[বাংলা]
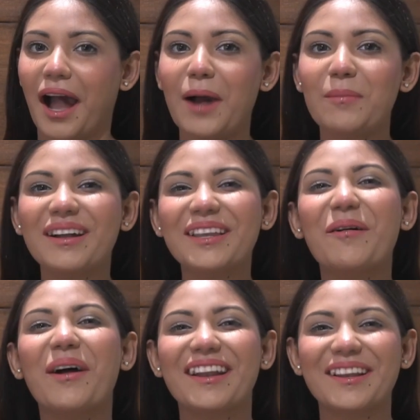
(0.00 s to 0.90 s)
আমাকে
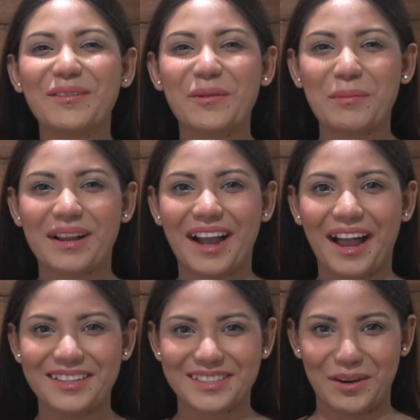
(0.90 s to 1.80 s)
হয়রানি করবে
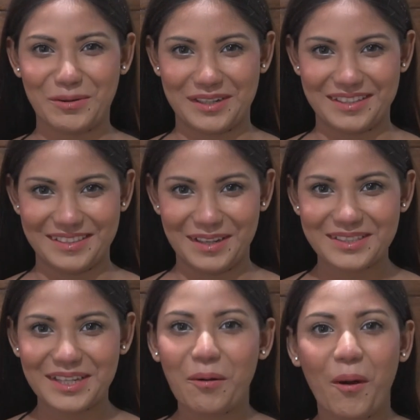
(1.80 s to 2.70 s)
কার সাহস আছে
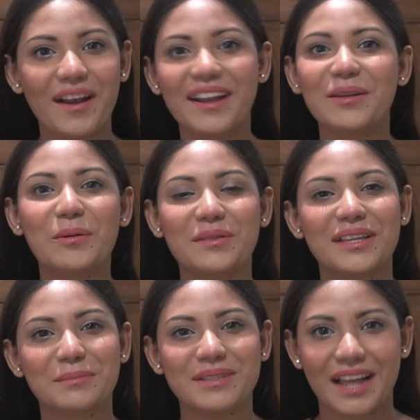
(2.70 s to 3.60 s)
যে হয়রানি করতে
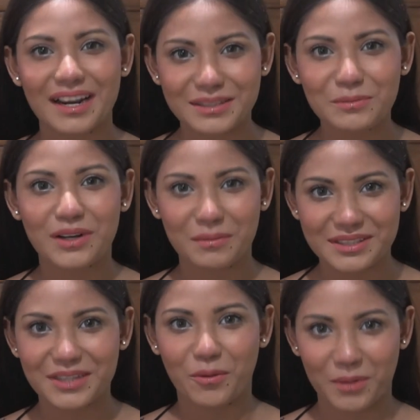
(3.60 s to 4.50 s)
আসবে তার জীবনে আমি
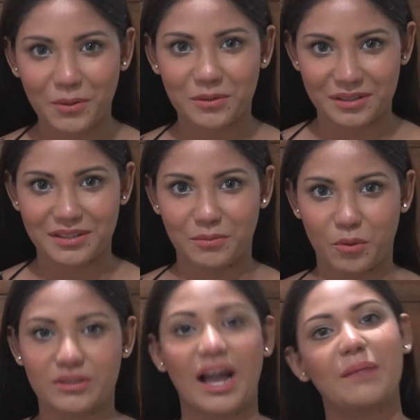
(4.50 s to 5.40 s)
যে অভিজ্ঞতা দিব
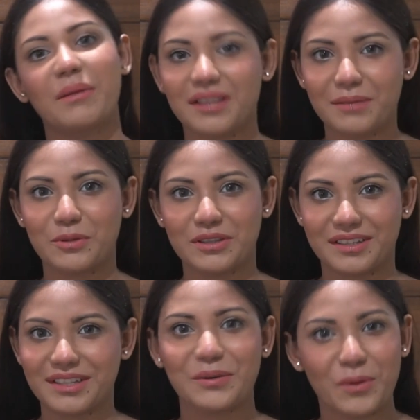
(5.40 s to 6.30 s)
তার মাথার মধ্যে
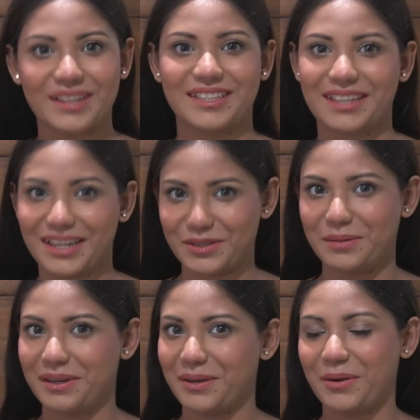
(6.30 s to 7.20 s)
কি করে সেটা আসলে
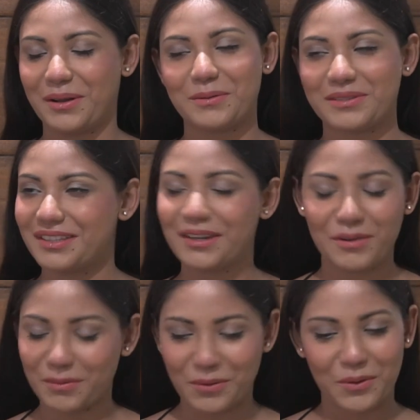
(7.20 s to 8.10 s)
বের করা উচিত
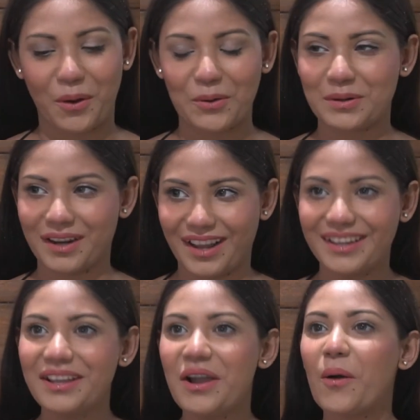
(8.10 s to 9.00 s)
এরকম কোনো ঘটনা নাই
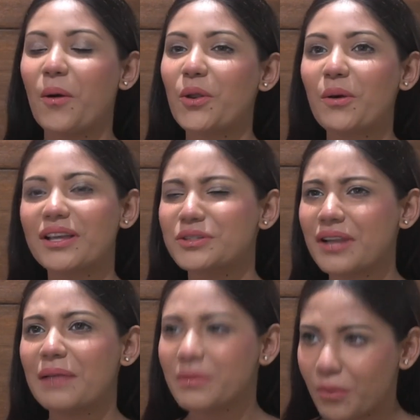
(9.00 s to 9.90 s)
হলেও আসলে
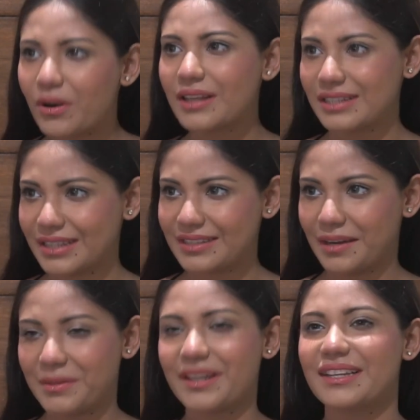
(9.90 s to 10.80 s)
আমি ভুলে যেতে চাই
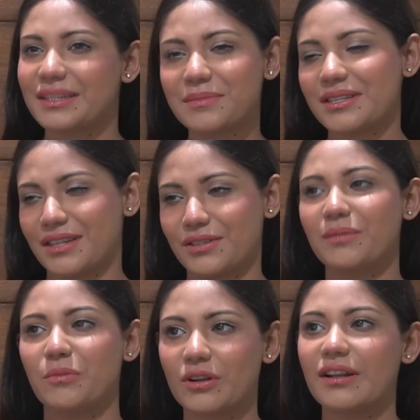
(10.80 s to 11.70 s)
আমি নেগেটিভ জিনিস আসলে
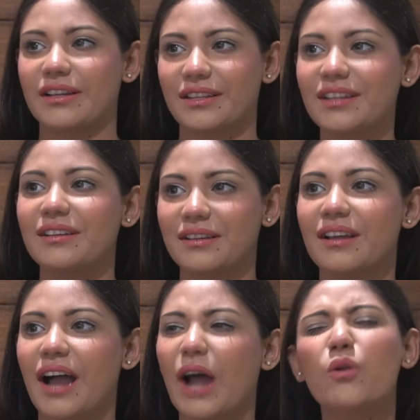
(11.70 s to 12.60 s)
মনে রাখি না
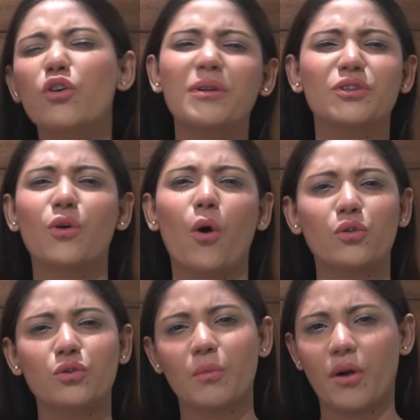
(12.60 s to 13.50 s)
আর ওরকম আসলে
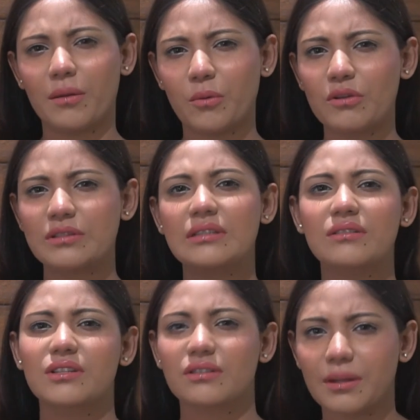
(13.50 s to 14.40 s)
অত ভয়াবহ
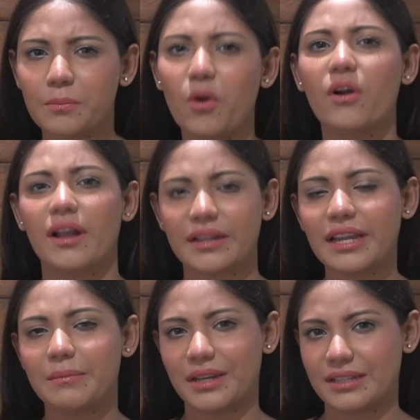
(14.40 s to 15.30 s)
সিচুয়েশনে পর আগে
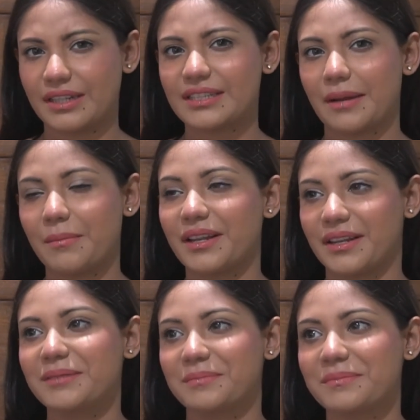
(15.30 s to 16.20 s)
আমি নিজেকে সামলে নিই